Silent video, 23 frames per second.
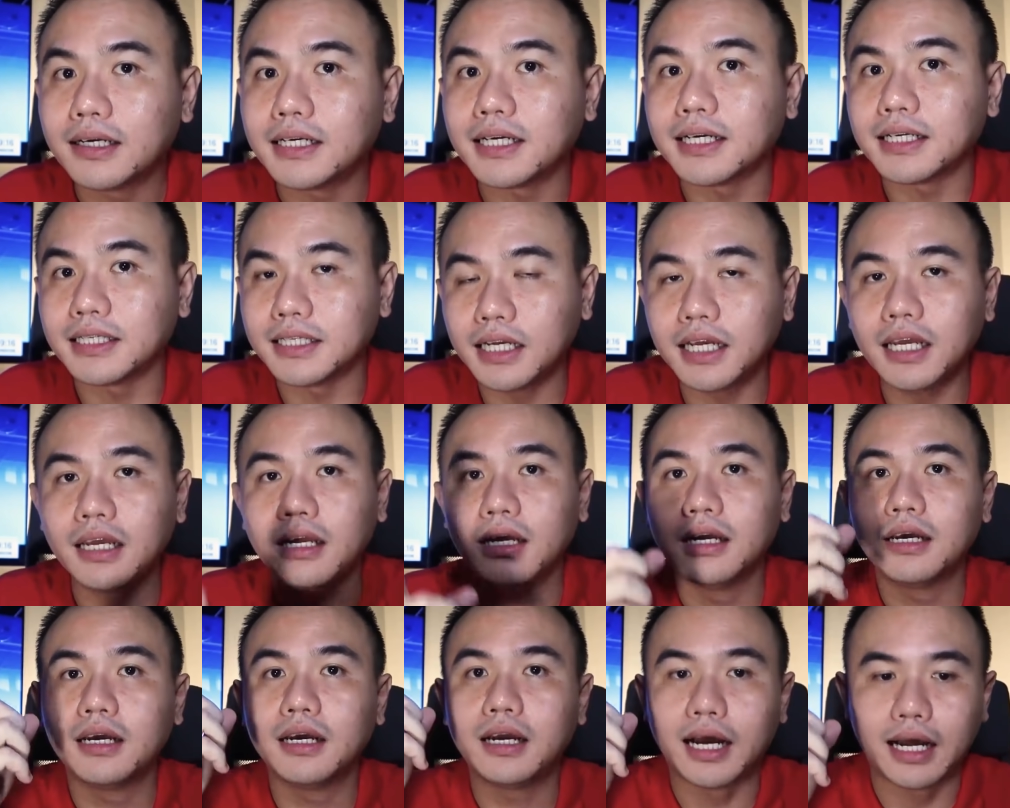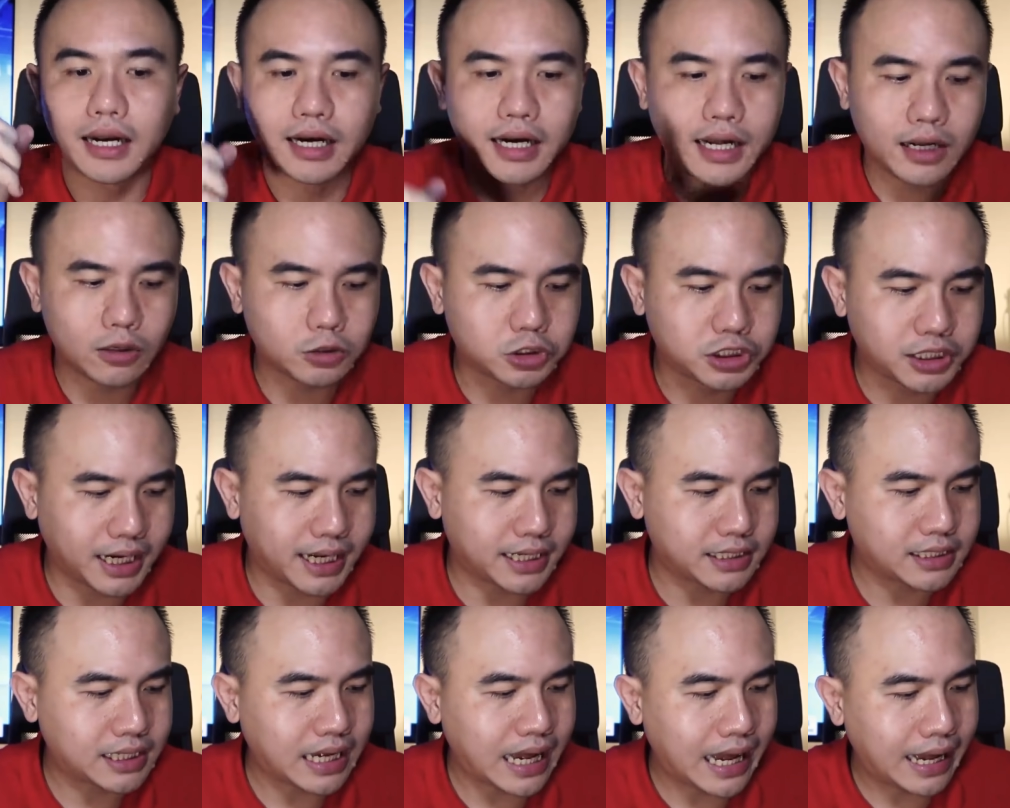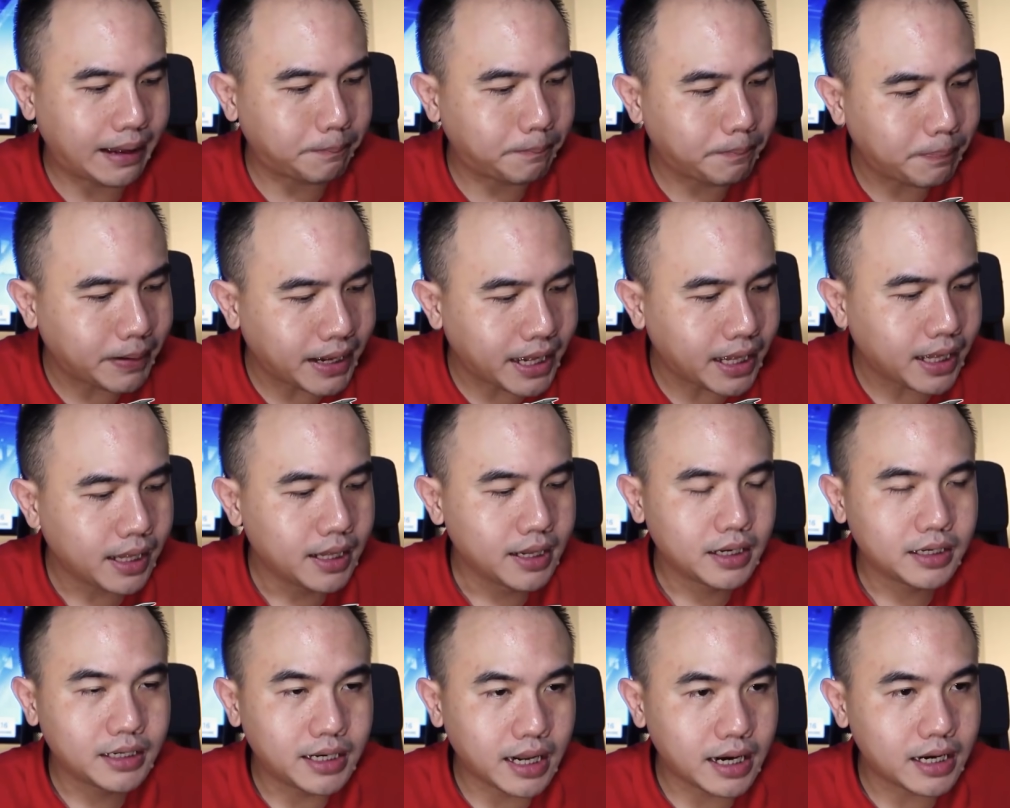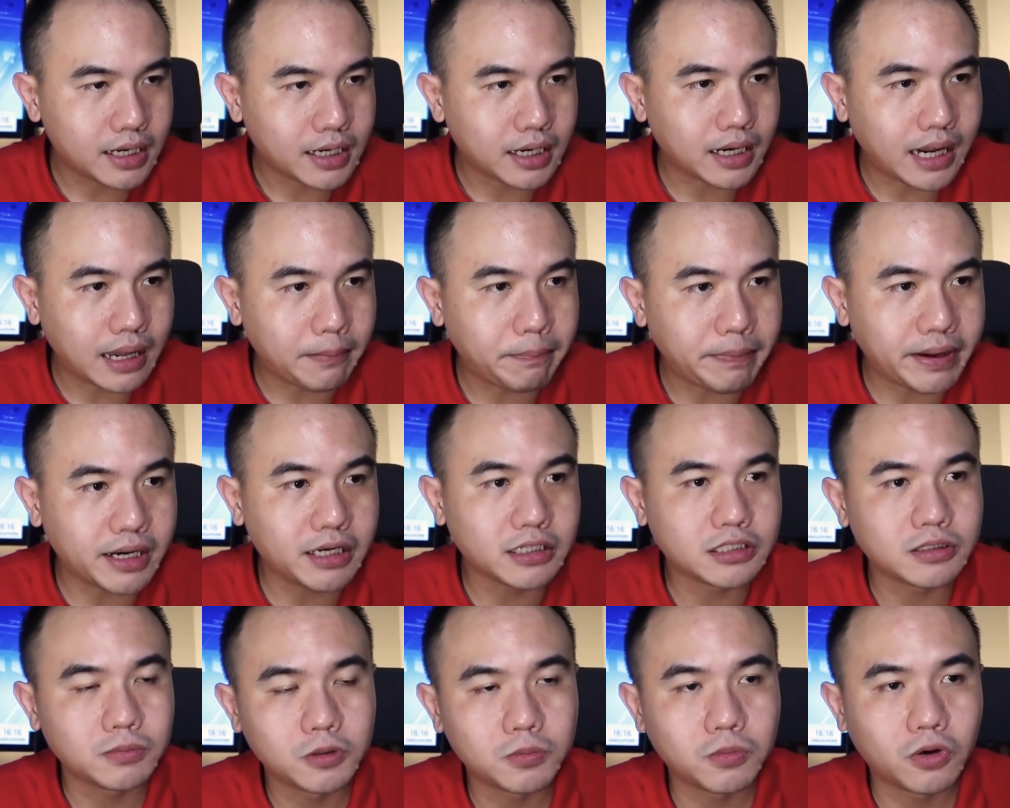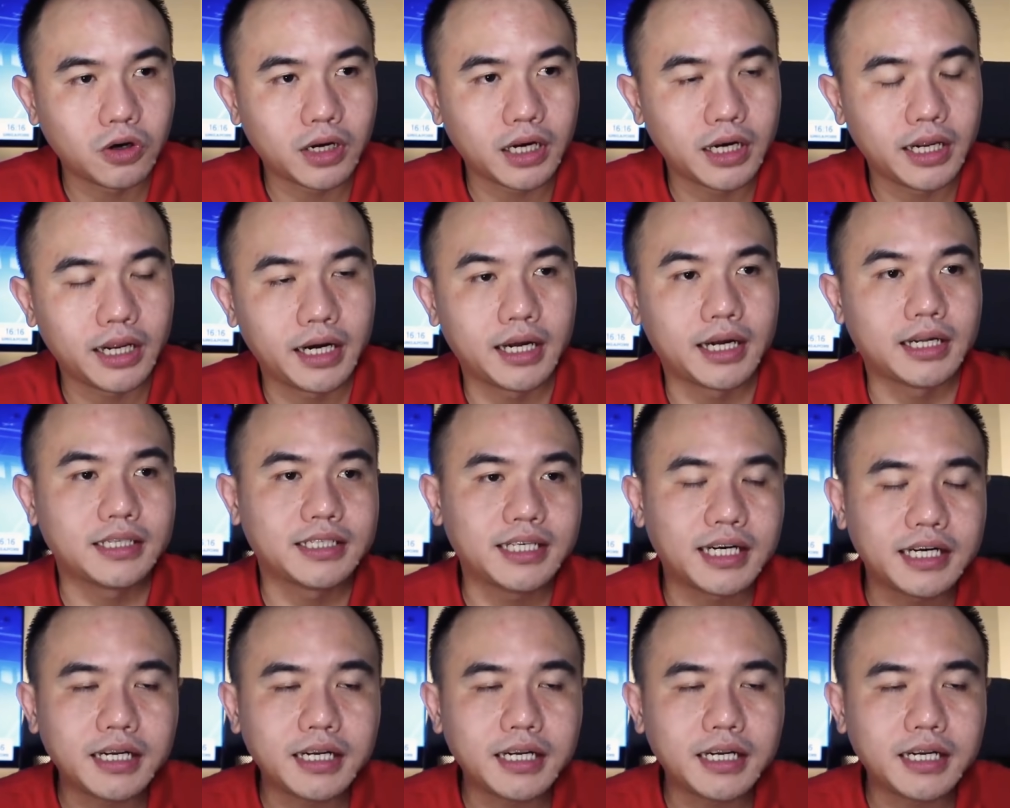Jadi, Anda harus jelas apa dan kenapa disebut broker ilegal.